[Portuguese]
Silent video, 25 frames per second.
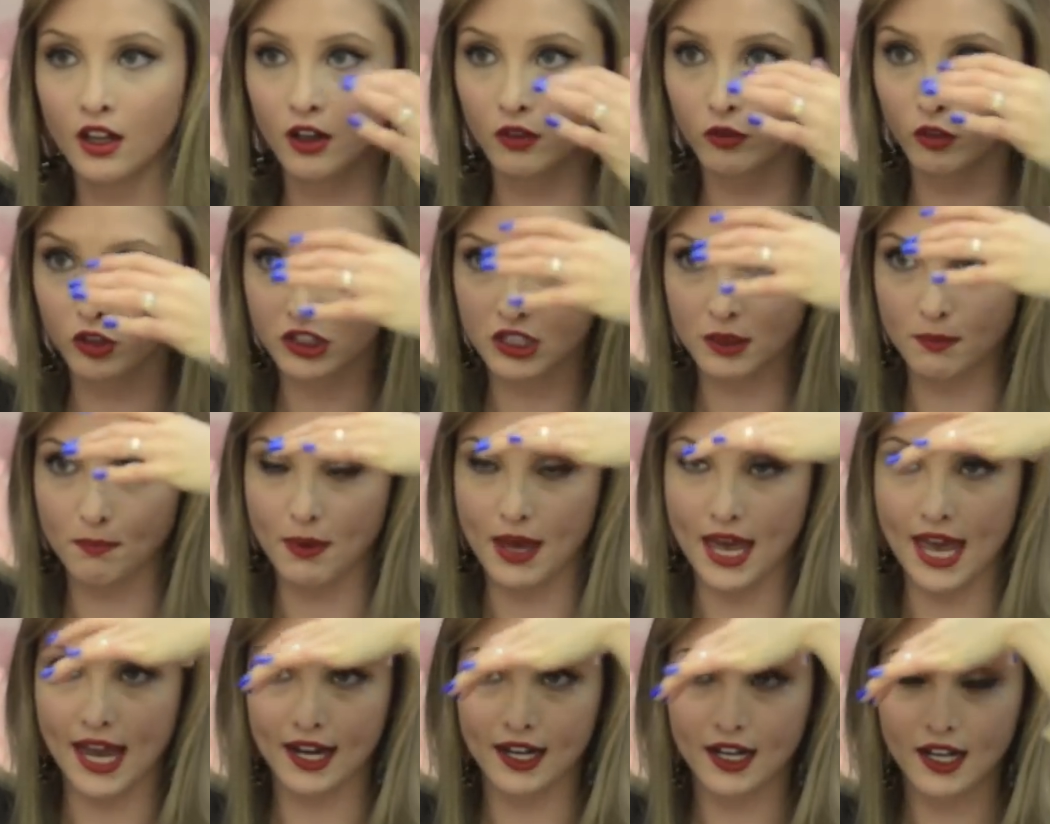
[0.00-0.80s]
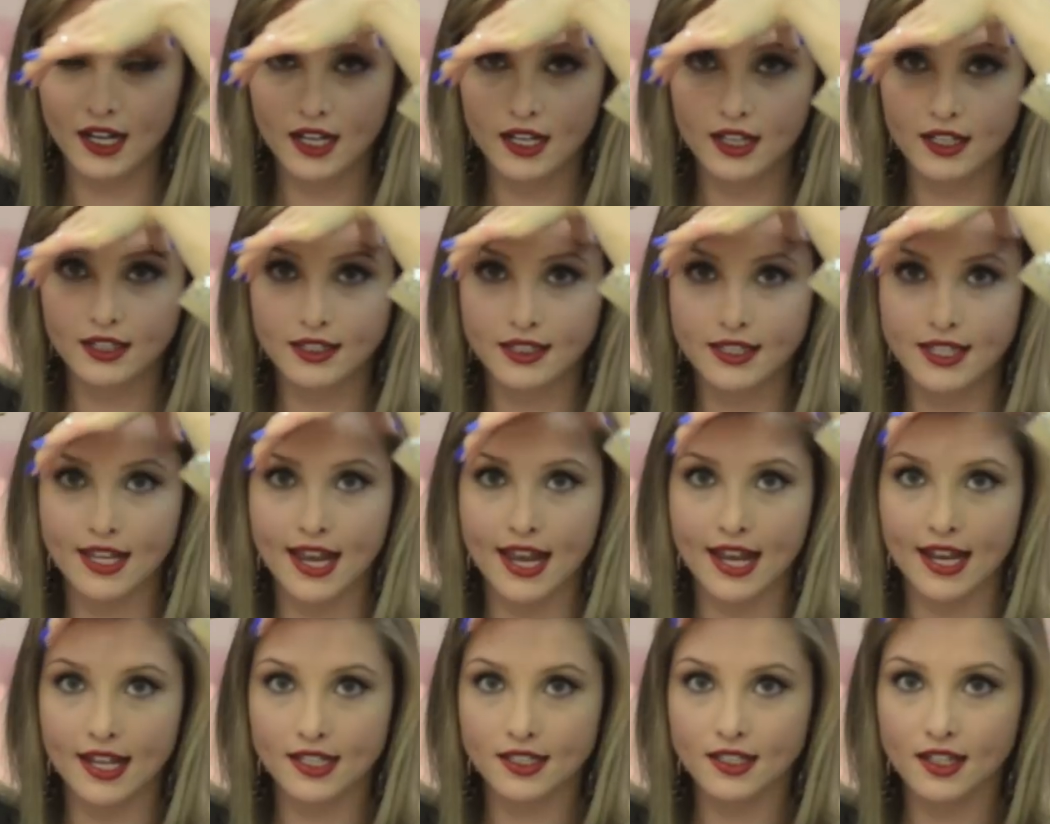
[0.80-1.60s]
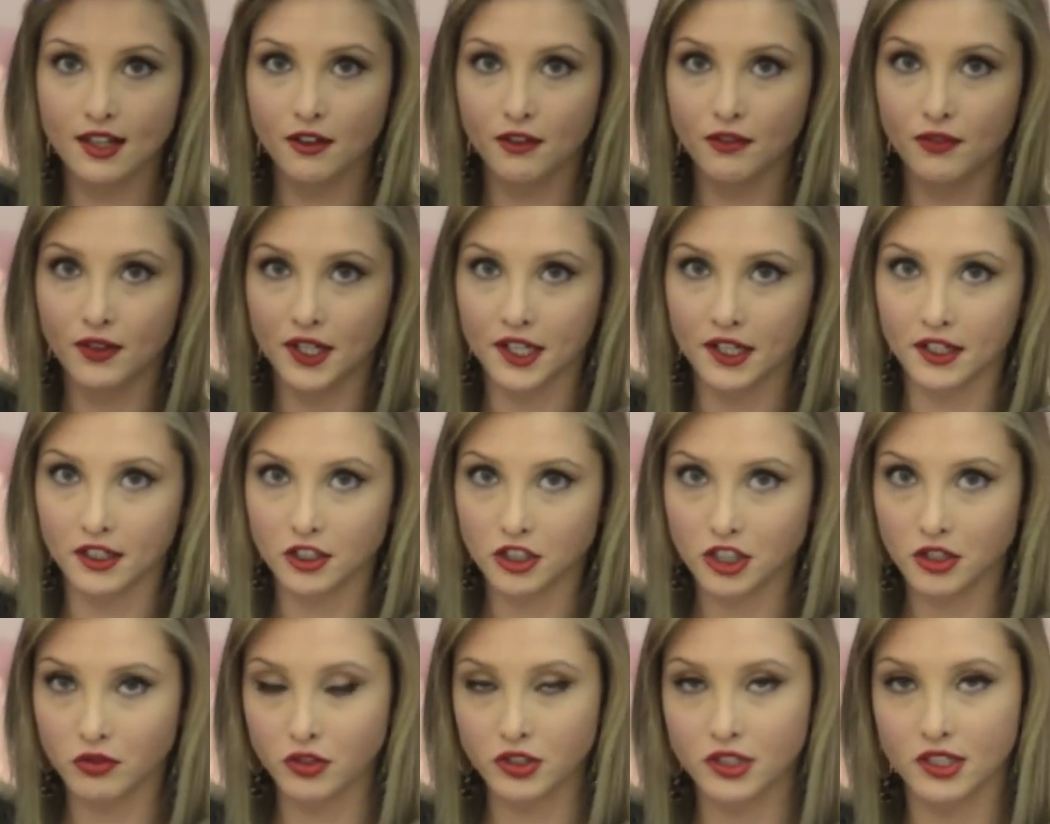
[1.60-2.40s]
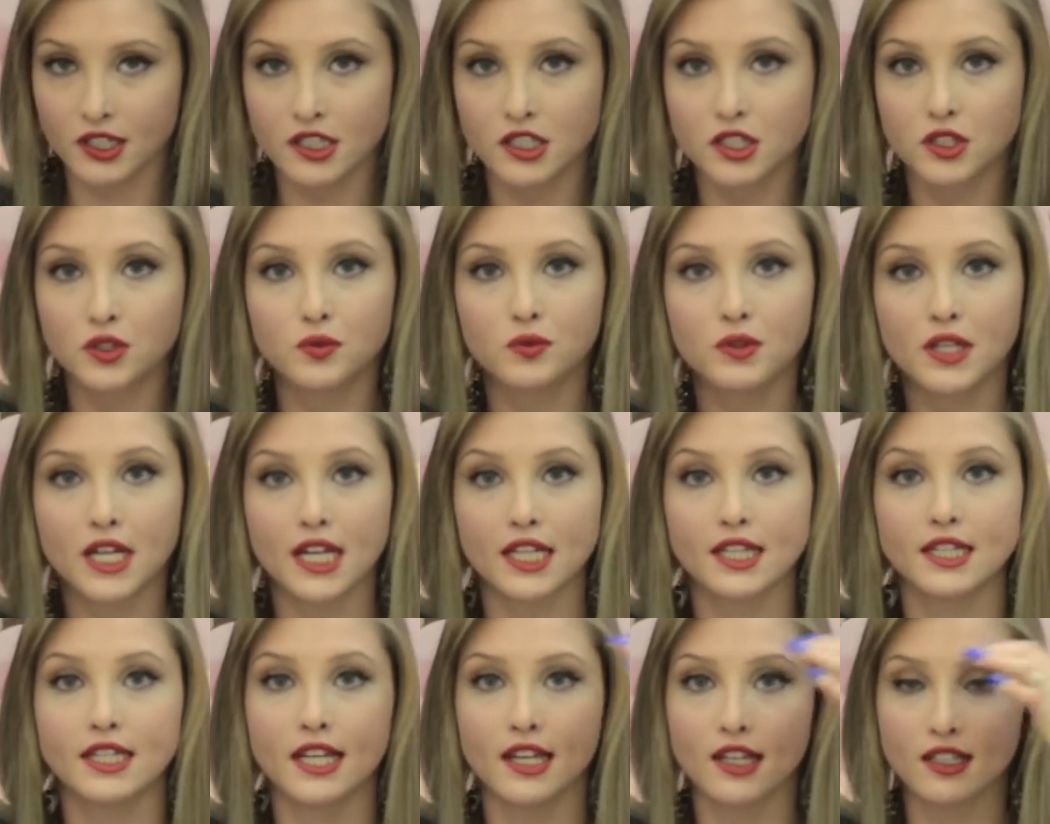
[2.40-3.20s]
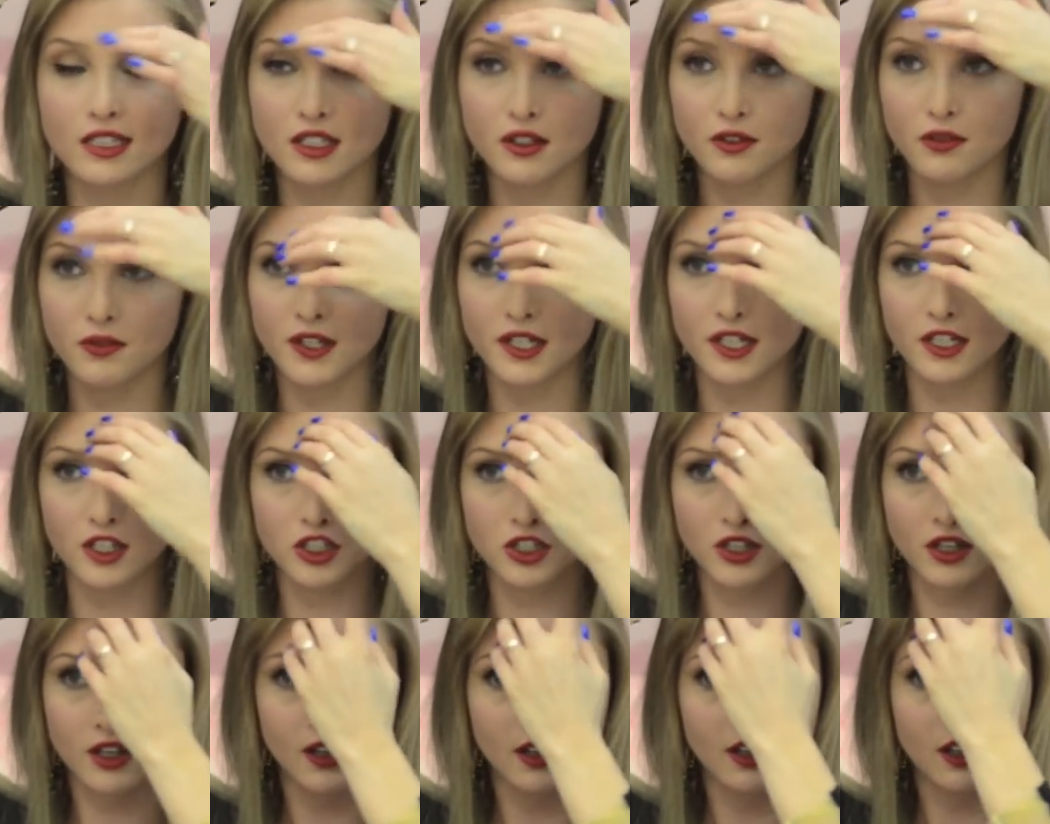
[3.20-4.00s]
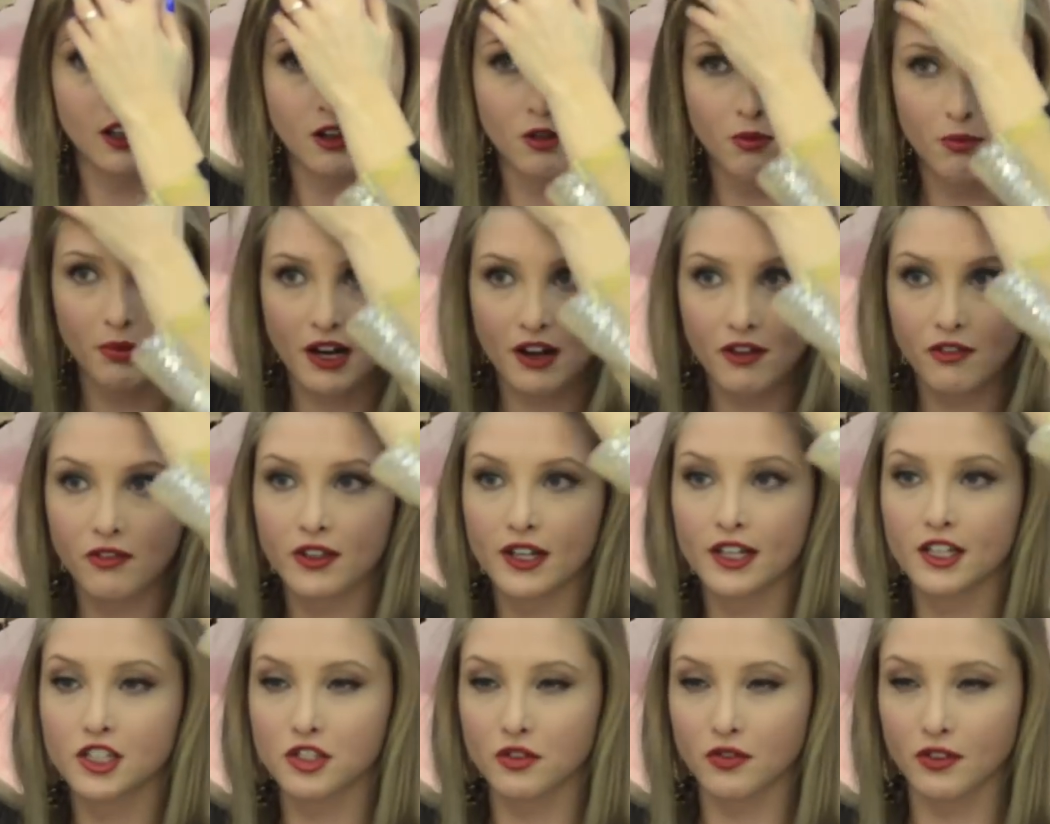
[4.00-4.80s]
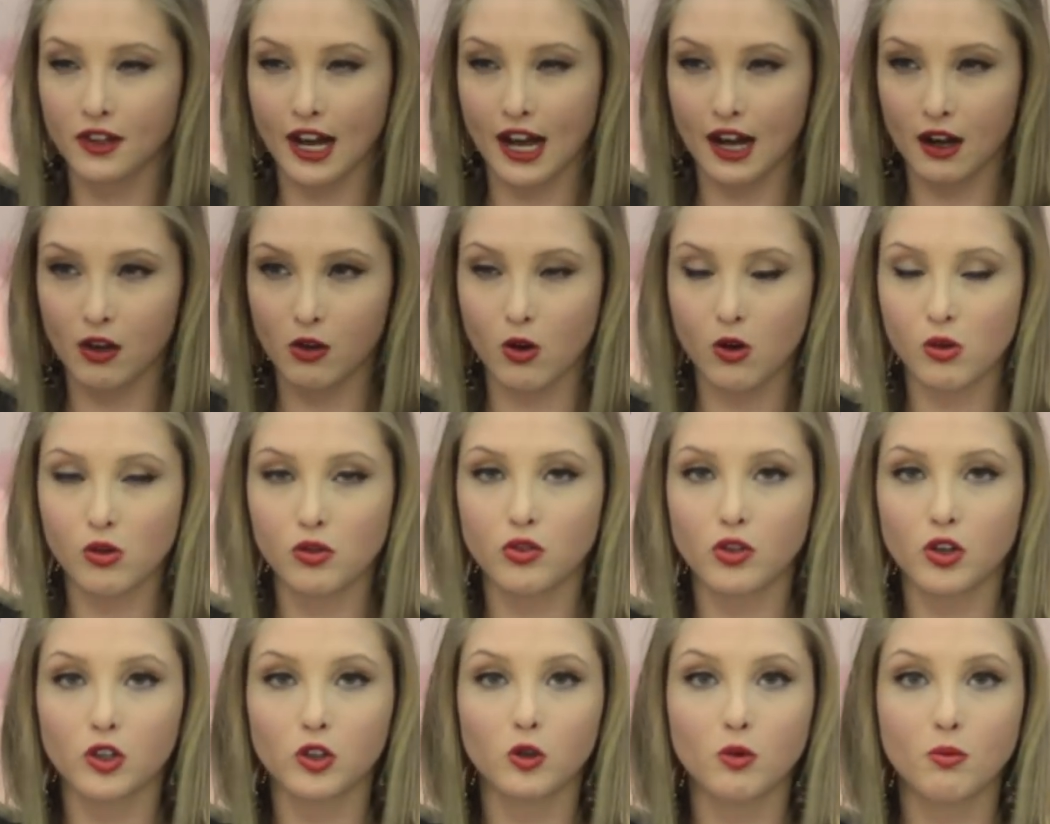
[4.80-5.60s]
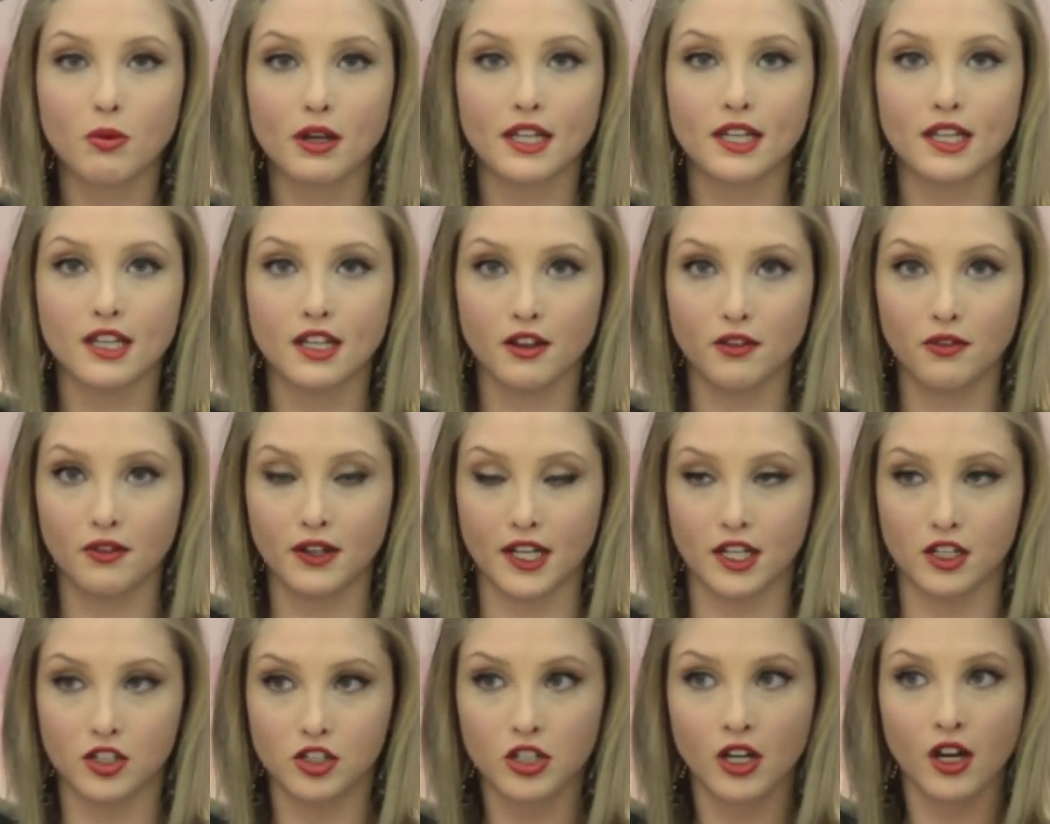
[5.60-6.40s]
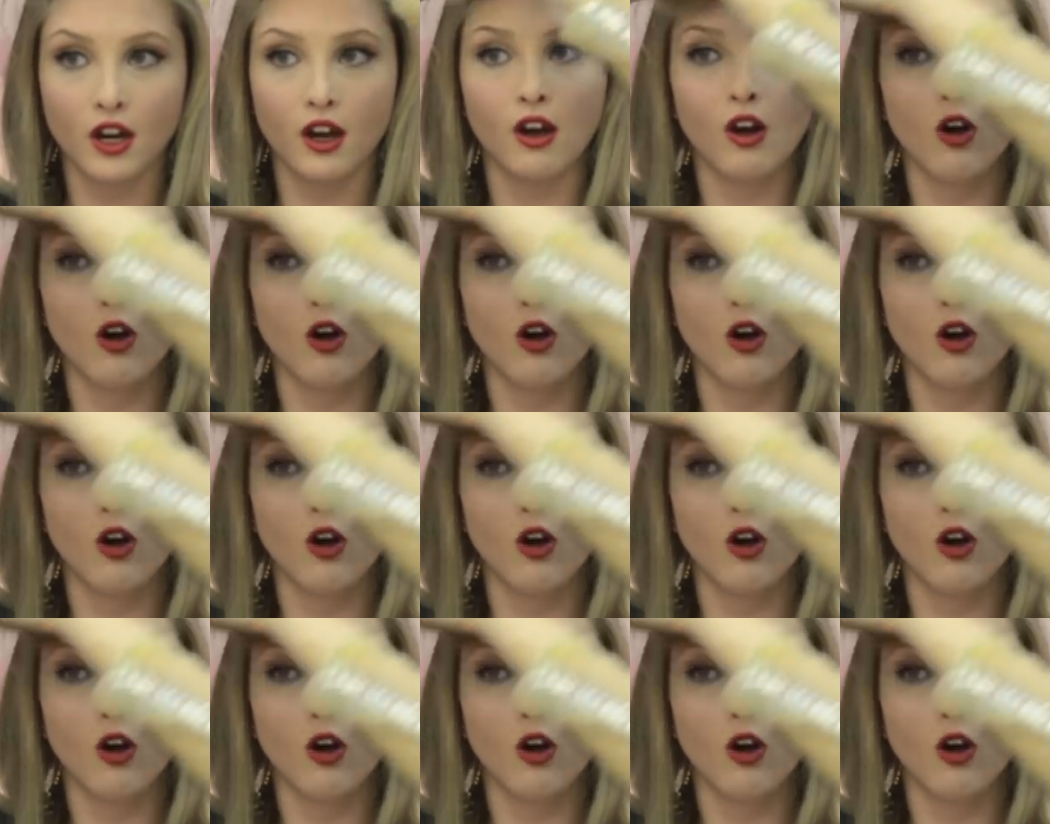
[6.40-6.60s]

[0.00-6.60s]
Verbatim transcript: você pega desde a franja, você desfia desde a franja pra franja ficar com o volume aqui na frente.